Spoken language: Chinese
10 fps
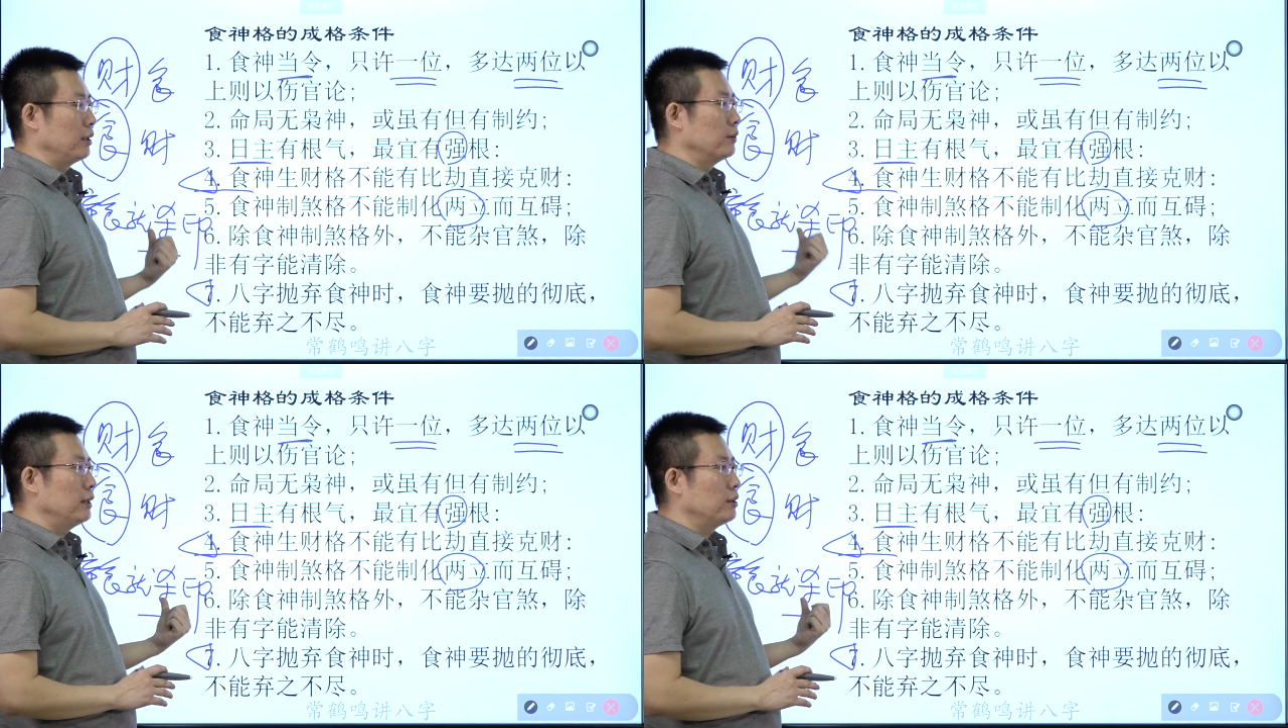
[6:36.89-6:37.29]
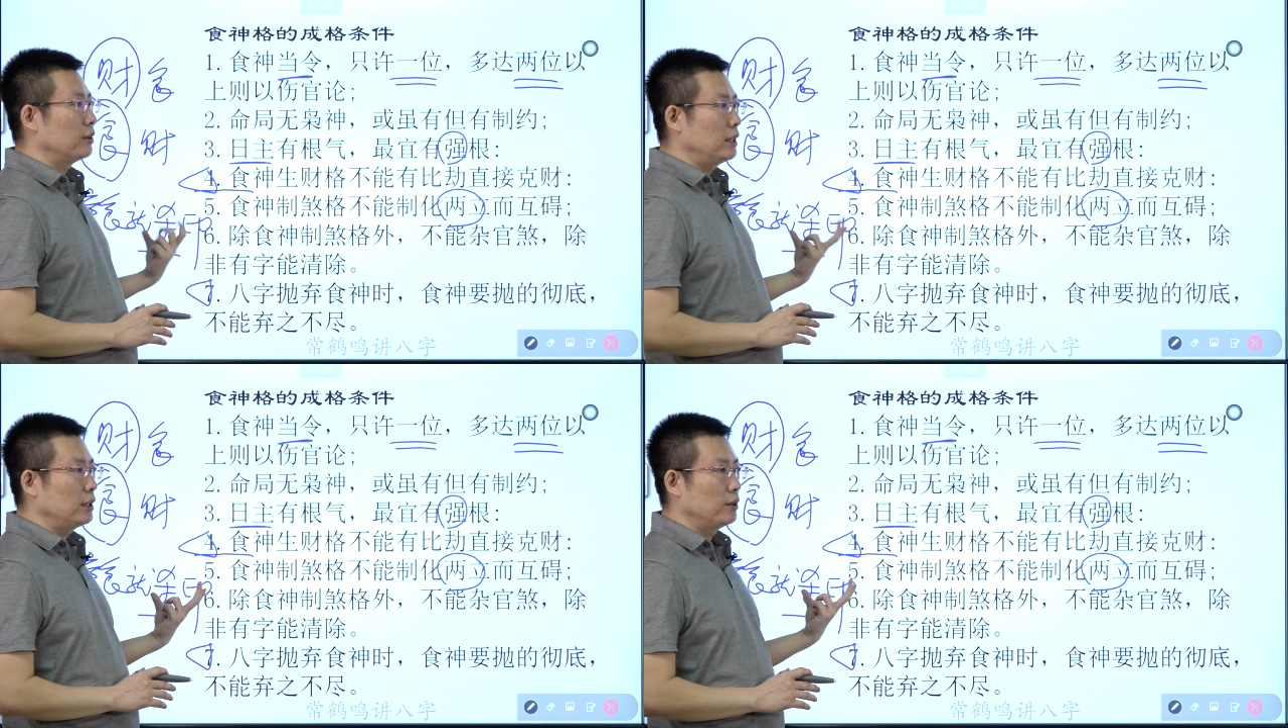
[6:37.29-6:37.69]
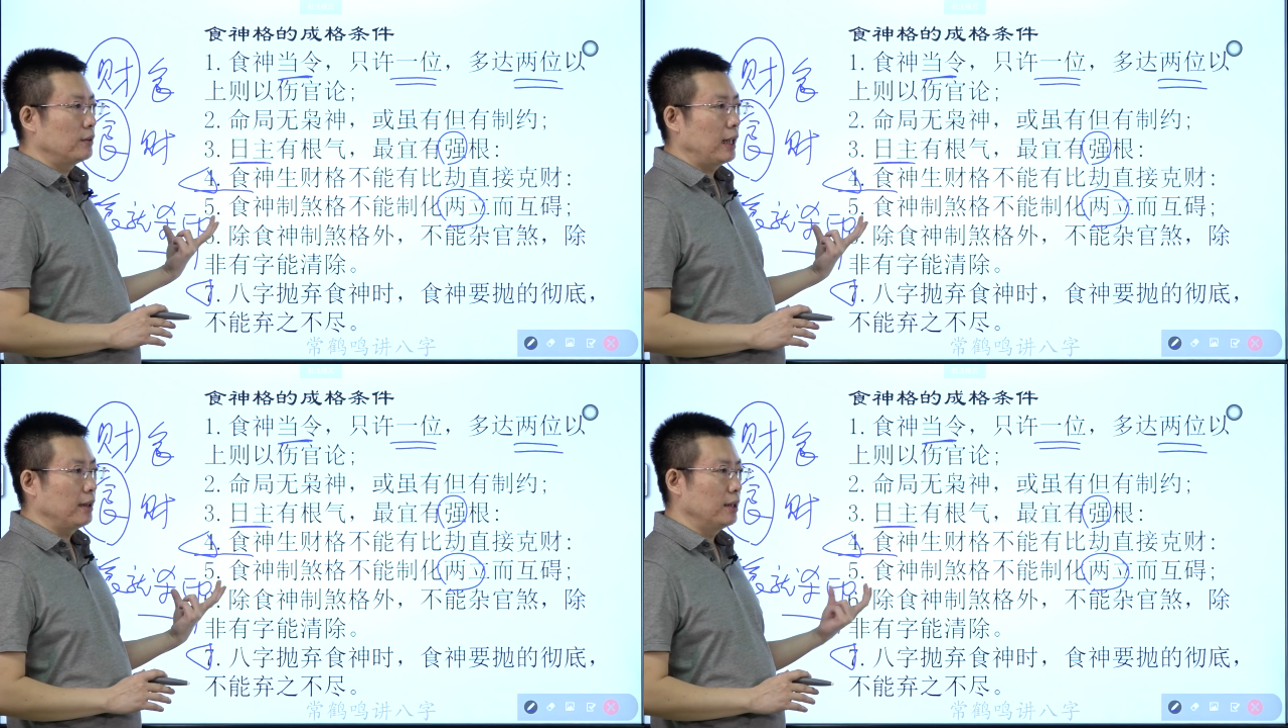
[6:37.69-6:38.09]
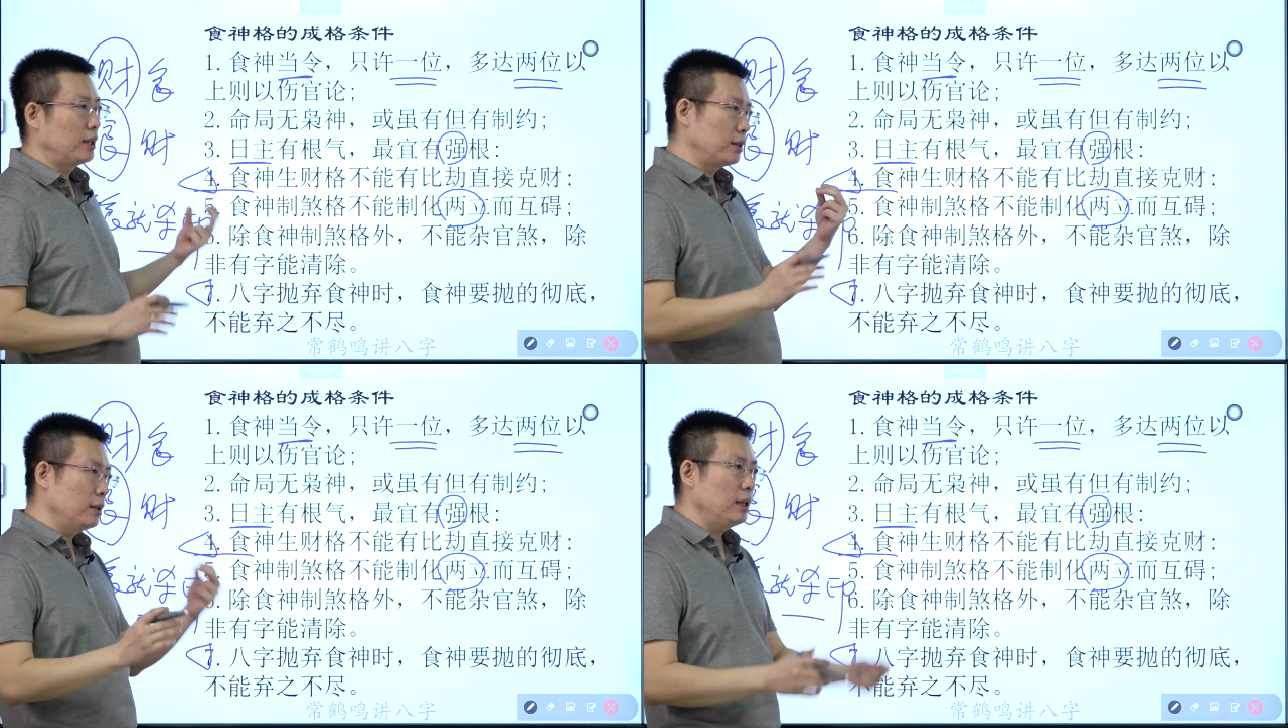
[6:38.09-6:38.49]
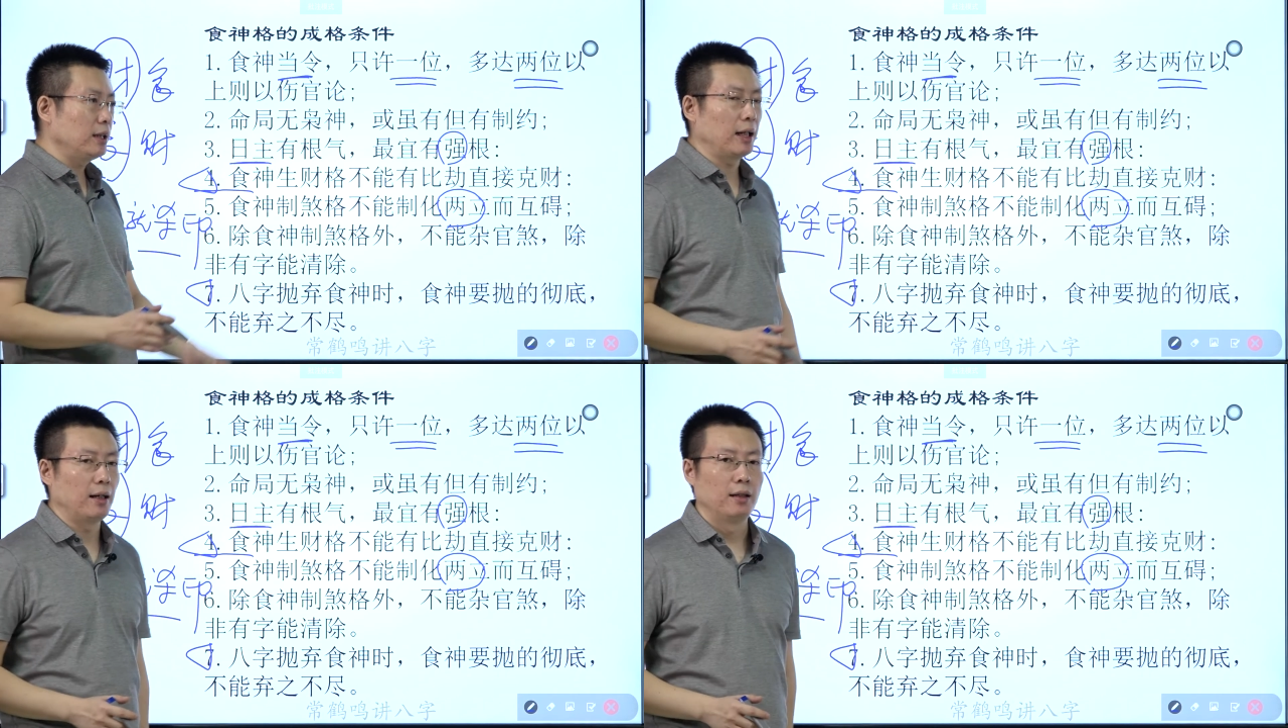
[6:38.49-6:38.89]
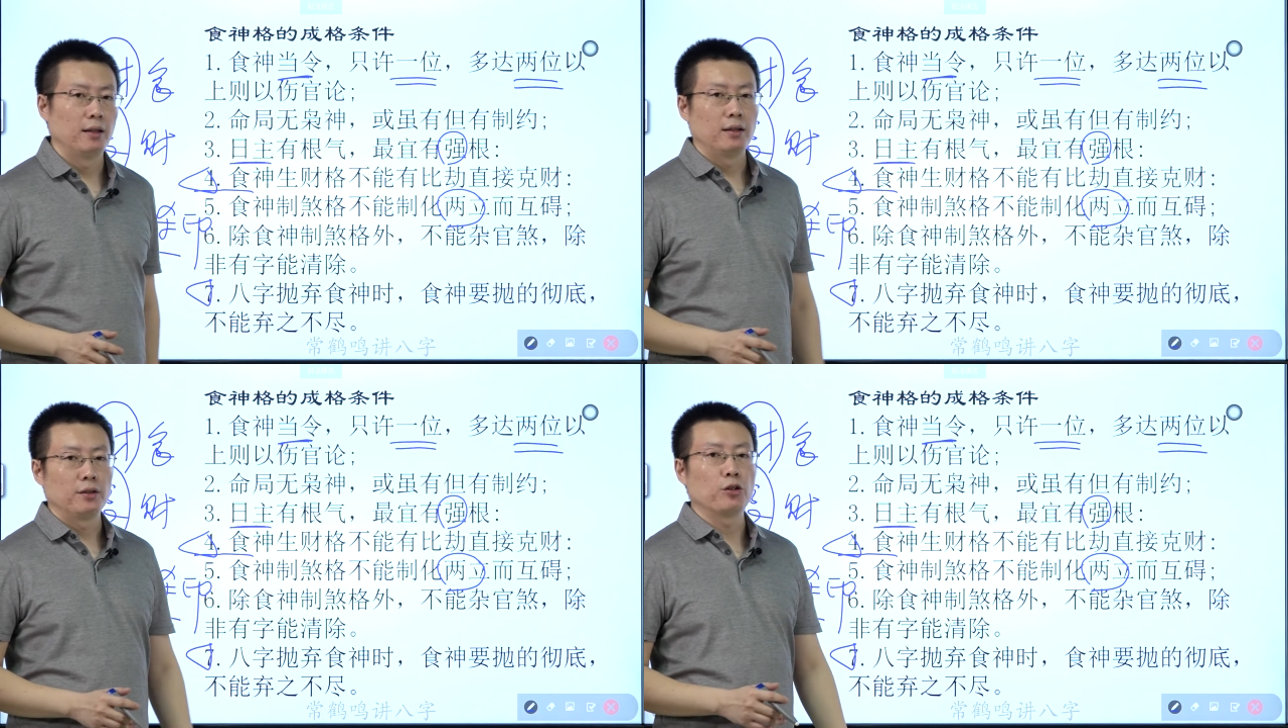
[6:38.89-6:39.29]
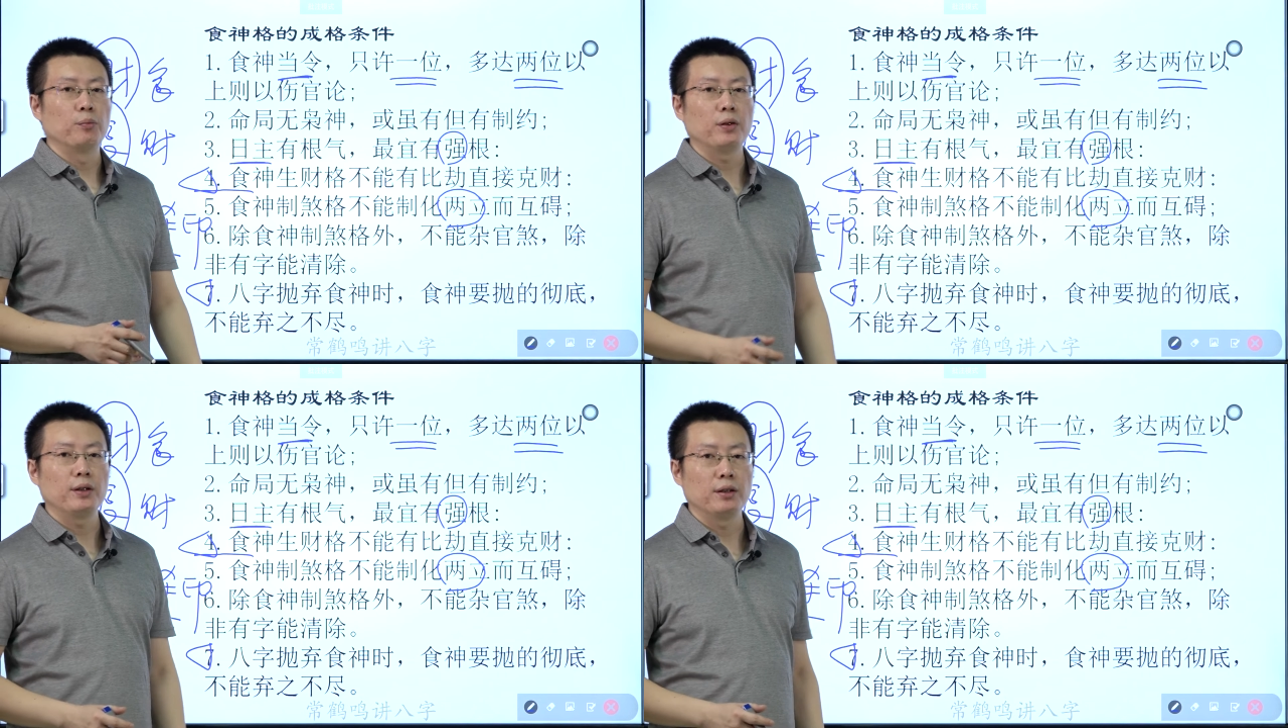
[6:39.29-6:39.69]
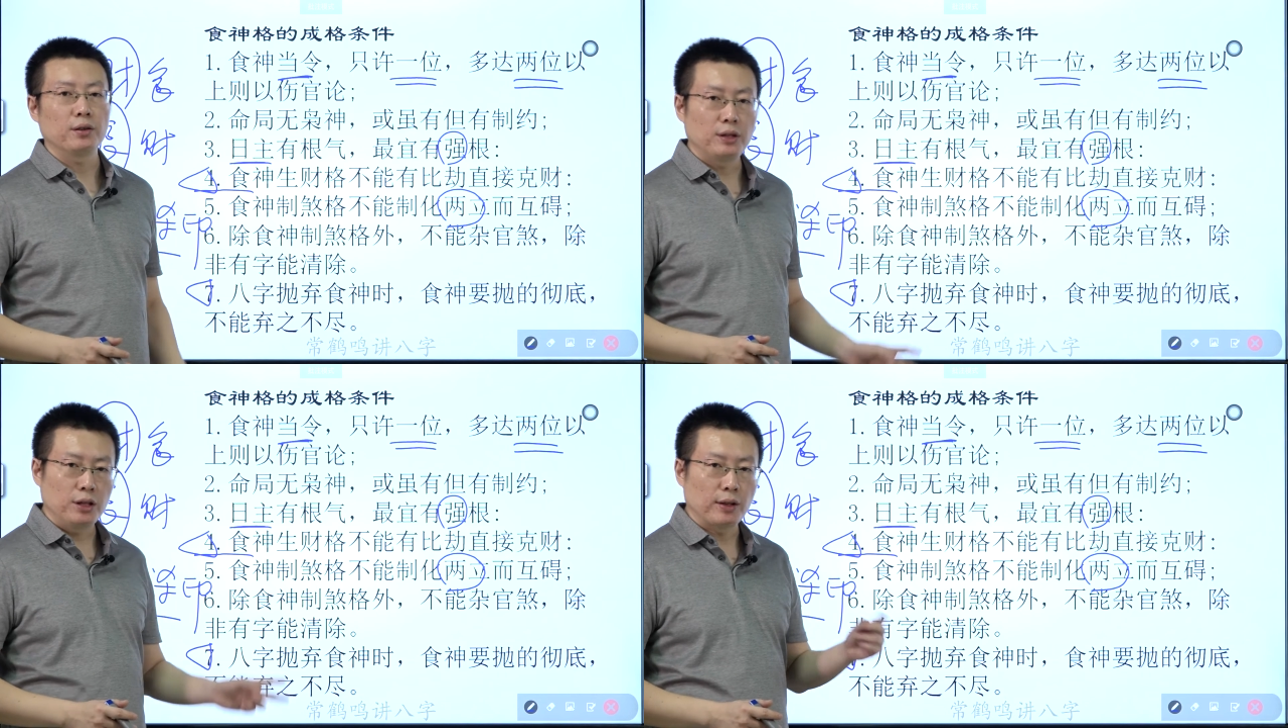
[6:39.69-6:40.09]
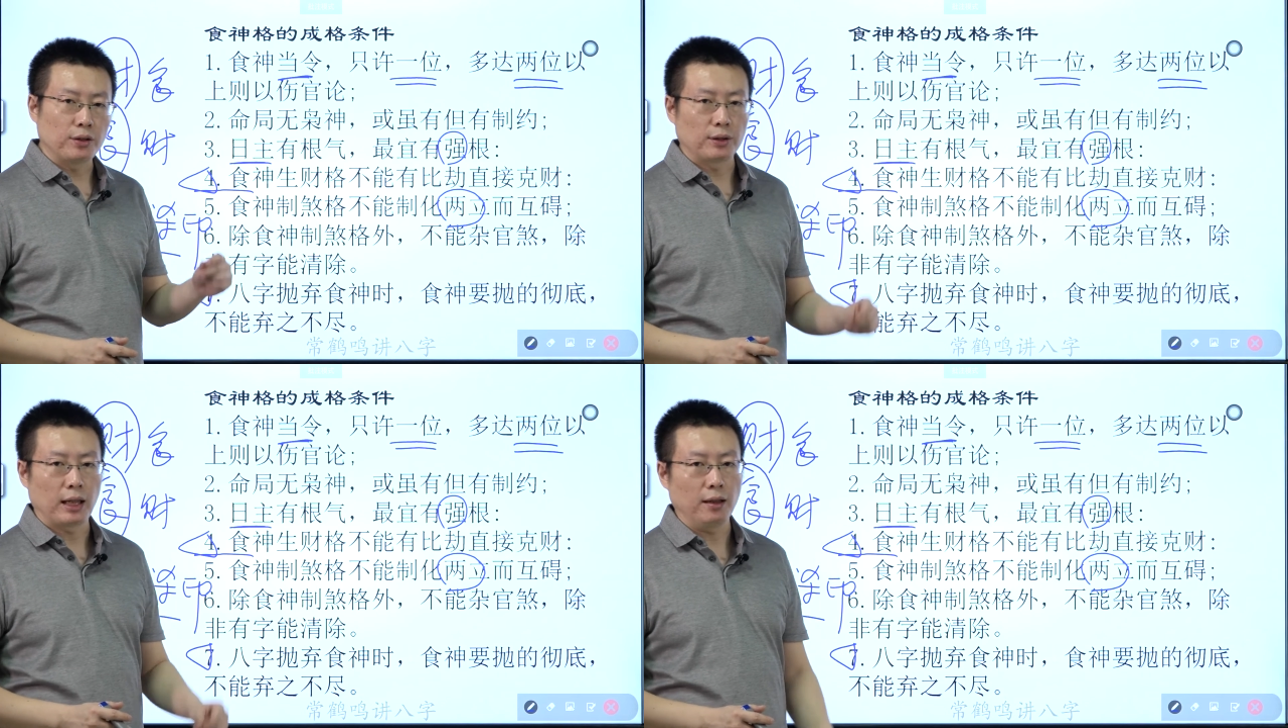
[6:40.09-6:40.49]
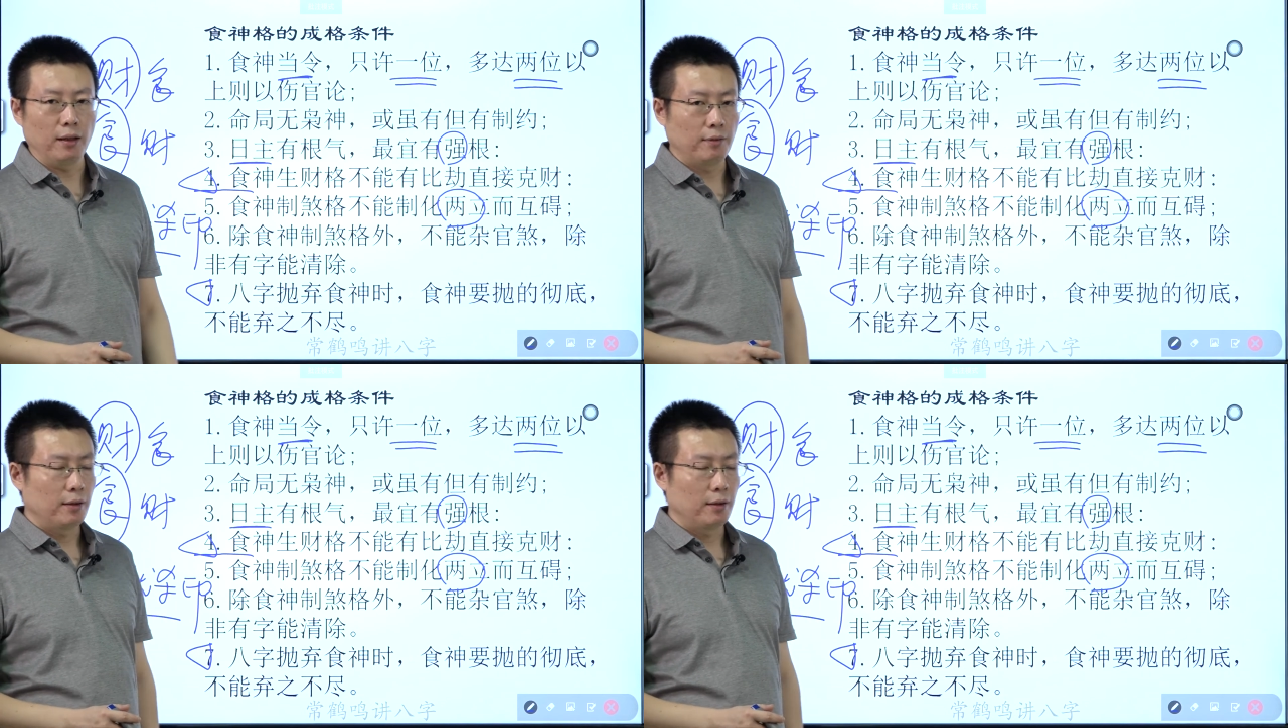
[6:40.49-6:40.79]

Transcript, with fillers: 有印就弃食就煞印，实际上有没有印都希望就煞印